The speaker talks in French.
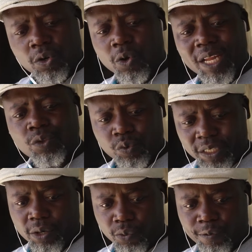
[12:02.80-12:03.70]
on aura
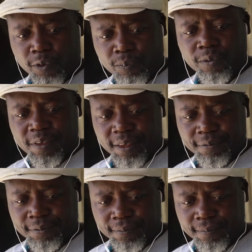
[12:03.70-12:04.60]
tout ce qu'il nous faut pour vivre.
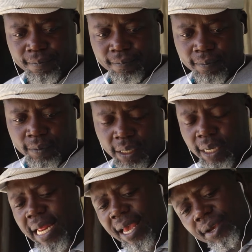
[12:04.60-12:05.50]

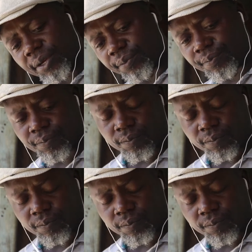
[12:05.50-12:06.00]
Et d'ailleurs,